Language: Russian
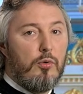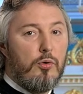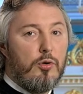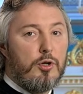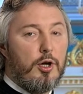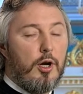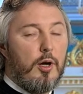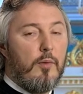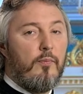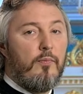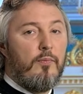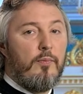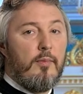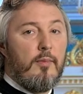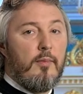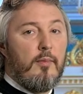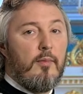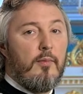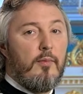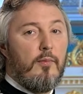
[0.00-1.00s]
Божиим
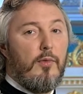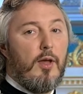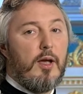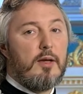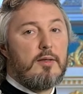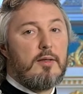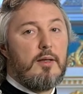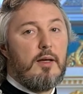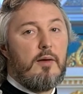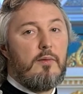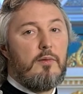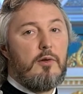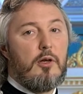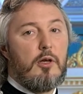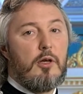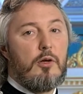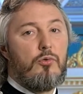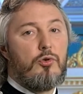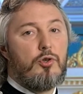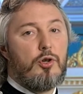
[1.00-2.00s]

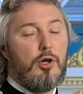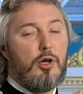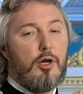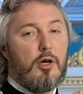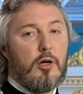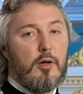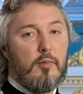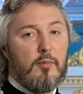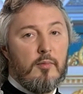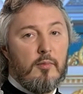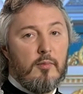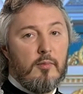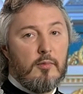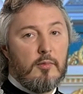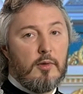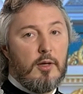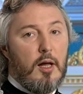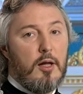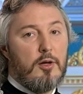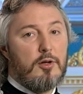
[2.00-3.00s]
наставник и ученик
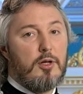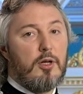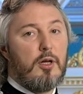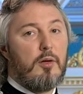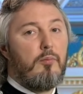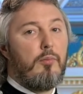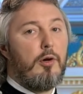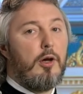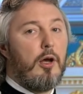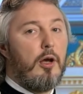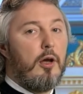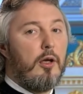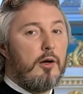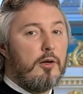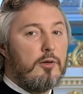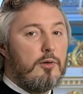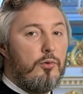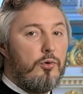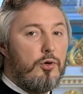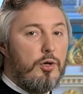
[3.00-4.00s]
должны были
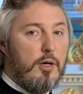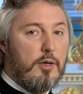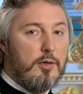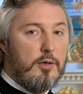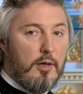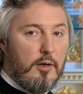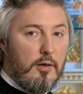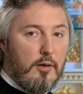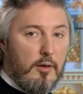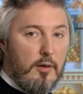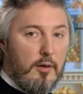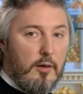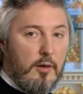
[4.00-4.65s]
разлучиться.